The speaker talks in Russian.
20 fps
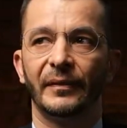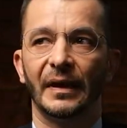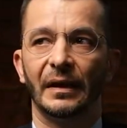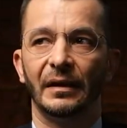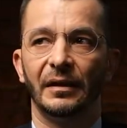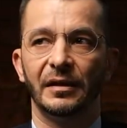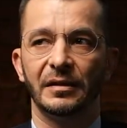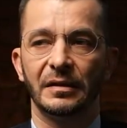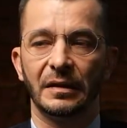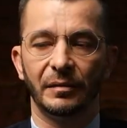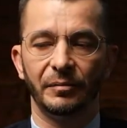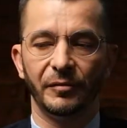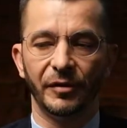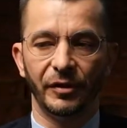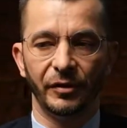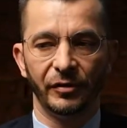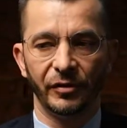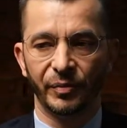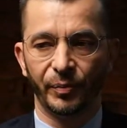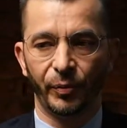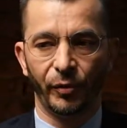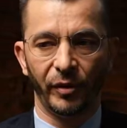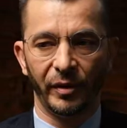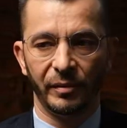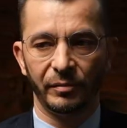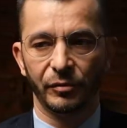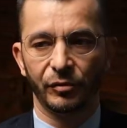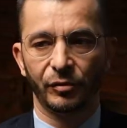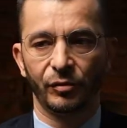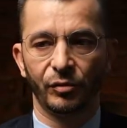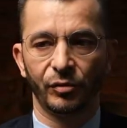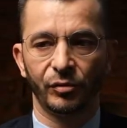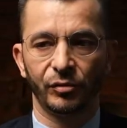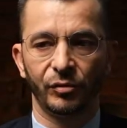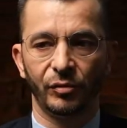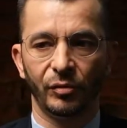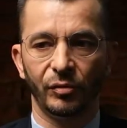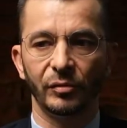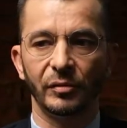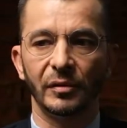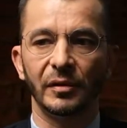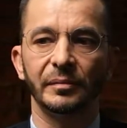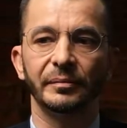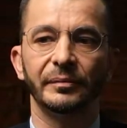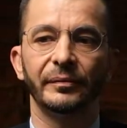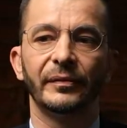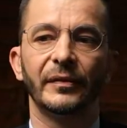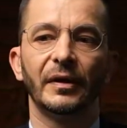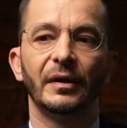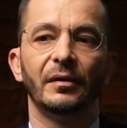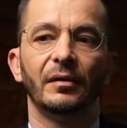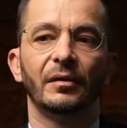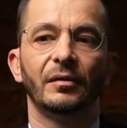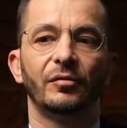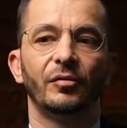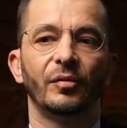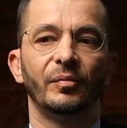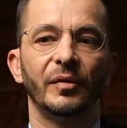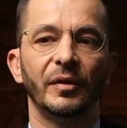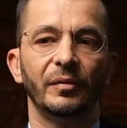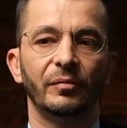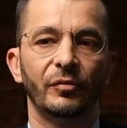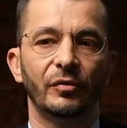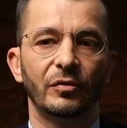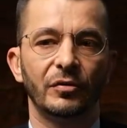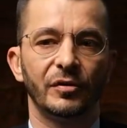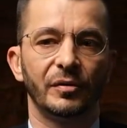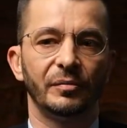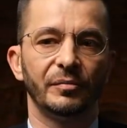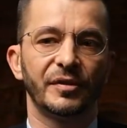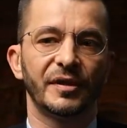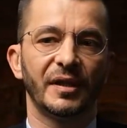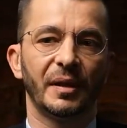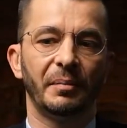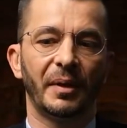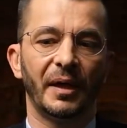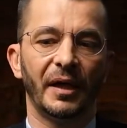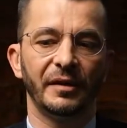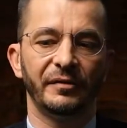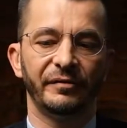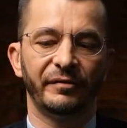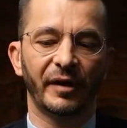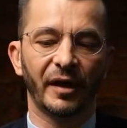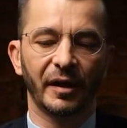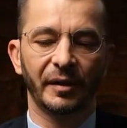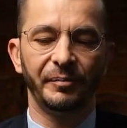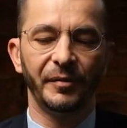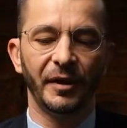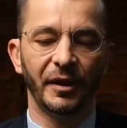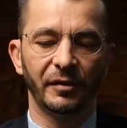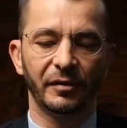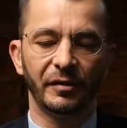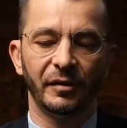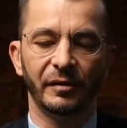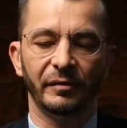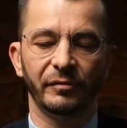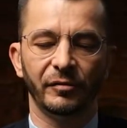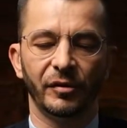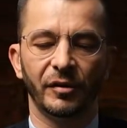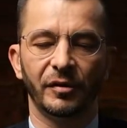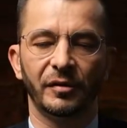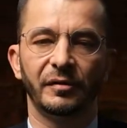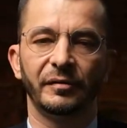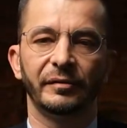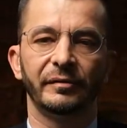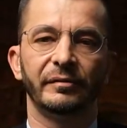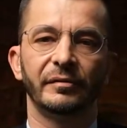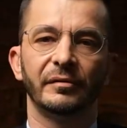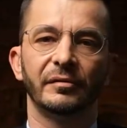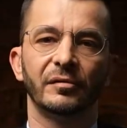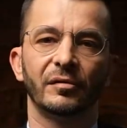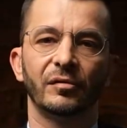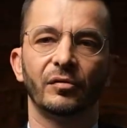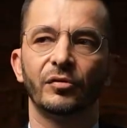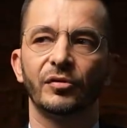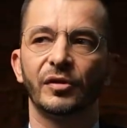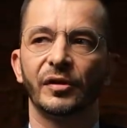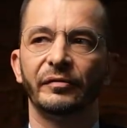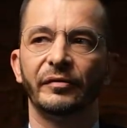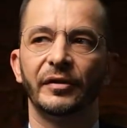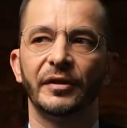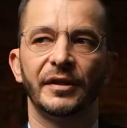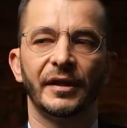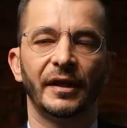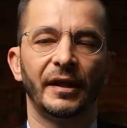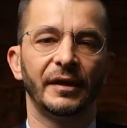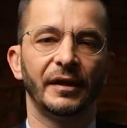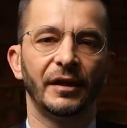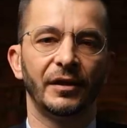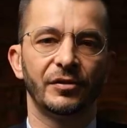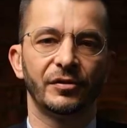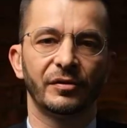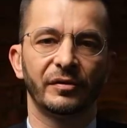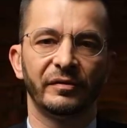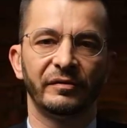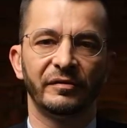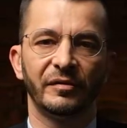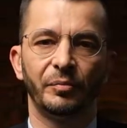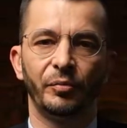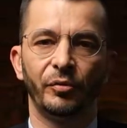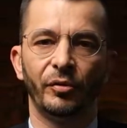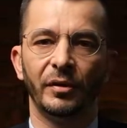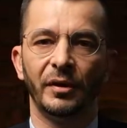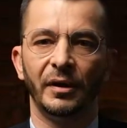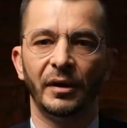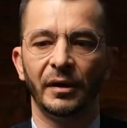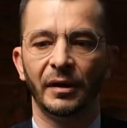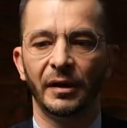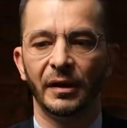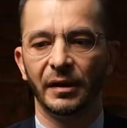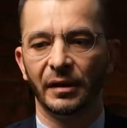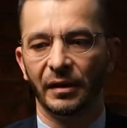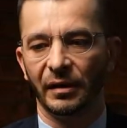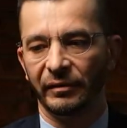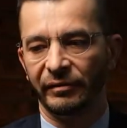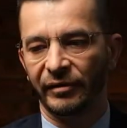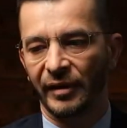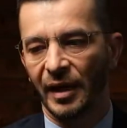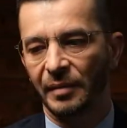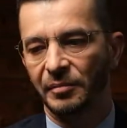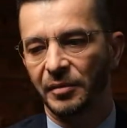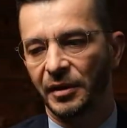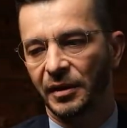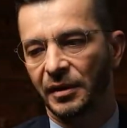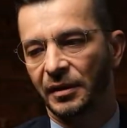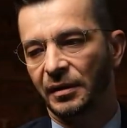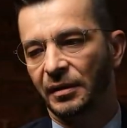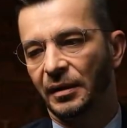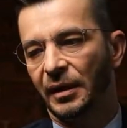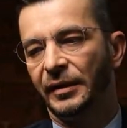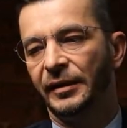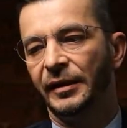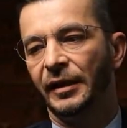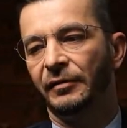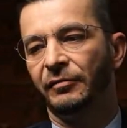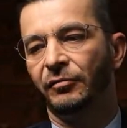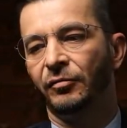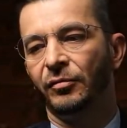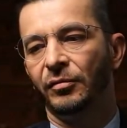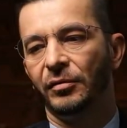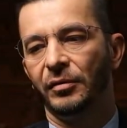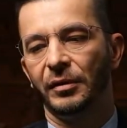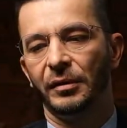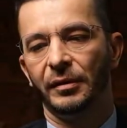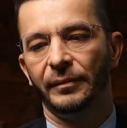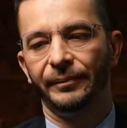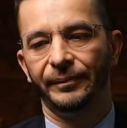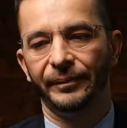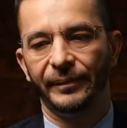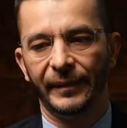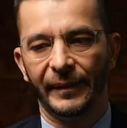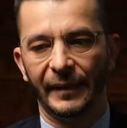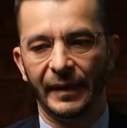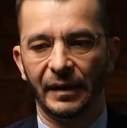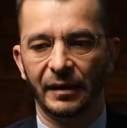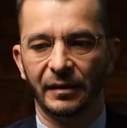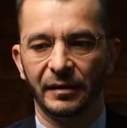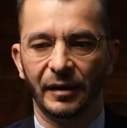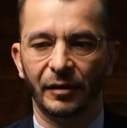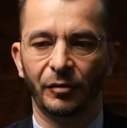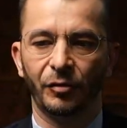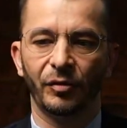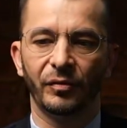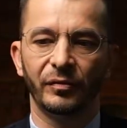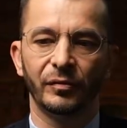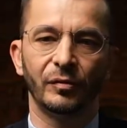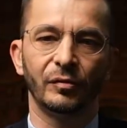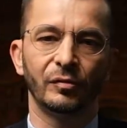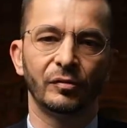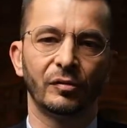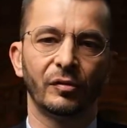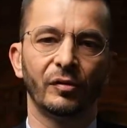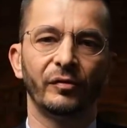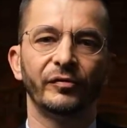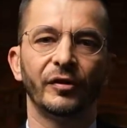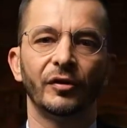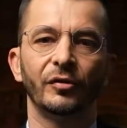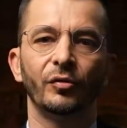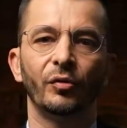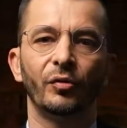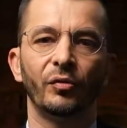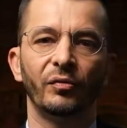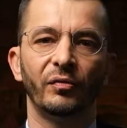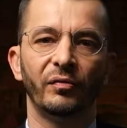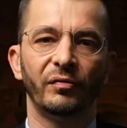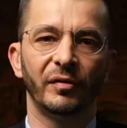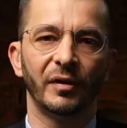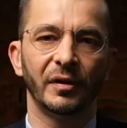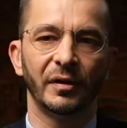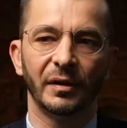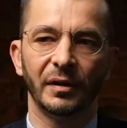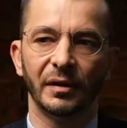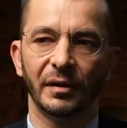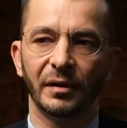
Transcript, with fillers: если мы не спорим с друг с другом, то мы можем собрать фрагменты вот этого сложного идеологического поля в рамках одного такого условно нового